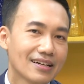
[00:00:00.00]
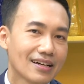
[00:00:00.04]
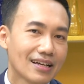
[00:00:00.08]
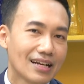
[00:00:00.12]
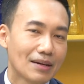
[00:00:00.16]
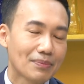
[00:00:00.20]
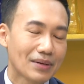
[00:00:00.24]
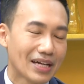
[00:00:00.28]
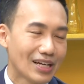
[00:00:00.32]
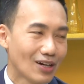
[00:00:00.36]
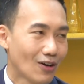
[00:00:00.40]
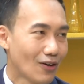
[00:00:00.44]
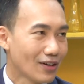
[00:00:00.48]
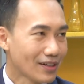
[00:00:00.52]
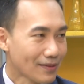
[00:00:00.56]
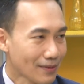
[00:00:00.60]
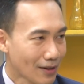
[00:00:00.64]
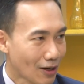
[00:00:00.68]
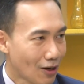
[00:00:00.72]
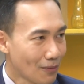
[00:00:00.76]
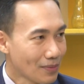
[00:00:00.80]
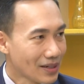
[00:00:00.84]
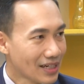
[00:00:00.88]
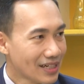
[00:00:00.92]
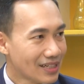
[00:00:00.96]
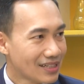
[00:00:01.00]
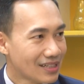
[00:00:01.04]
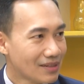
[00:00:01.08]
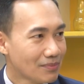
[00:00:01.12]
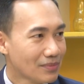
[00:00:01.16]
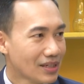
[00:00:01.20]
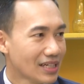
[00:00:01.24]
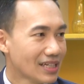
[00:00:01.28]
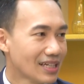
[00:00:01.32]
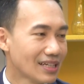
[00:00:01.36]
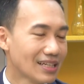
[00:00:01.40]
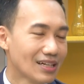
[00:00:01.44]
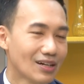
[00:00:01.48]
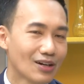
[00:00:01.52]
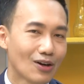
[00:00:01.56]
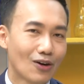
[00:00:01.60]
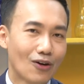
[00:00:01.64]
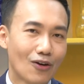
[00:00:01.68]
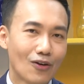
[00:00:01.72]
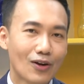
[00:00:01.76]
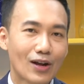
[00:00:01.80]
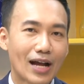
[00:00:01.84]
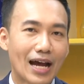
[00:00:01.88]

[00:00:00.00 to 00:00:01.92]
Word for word: รับการออมเงินมีเรื่องของ